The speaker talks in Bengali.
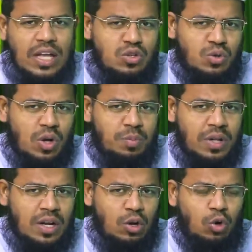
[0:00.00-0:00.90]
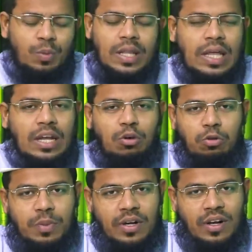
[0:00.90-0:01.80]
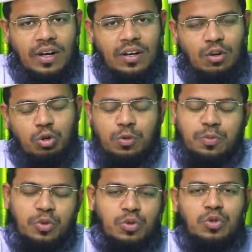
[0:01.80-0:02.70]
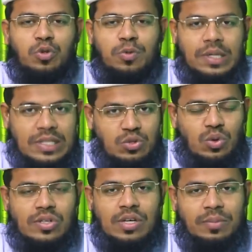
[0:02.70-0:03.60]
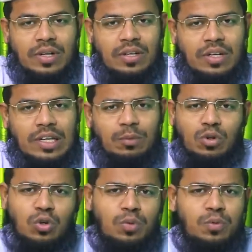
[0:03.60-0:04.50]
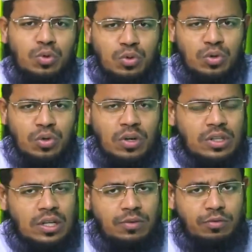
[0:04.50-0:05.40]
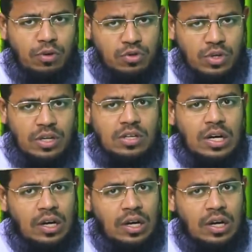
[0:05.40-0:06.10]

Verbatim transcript: এজন্য আপনারা ঘুমে দেরি করবেন না খুব দ্রুত ঘুমাতে চলে যাবেন এবং খুব দ্রুত অর্থাৎ ফজরের